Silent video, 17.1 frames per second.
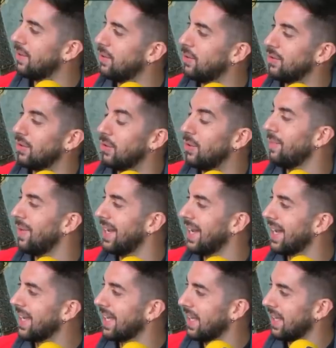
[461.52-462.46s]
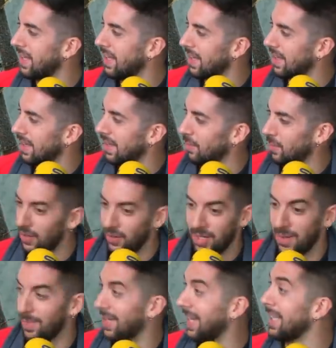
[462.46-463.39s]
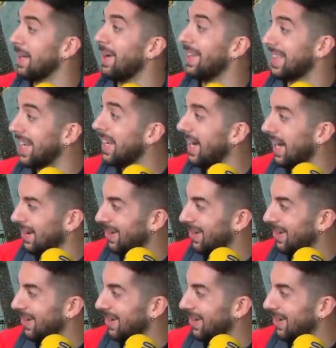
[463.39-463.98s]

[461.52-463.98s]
Un, un, Mena que, bueno, que, te mantenga.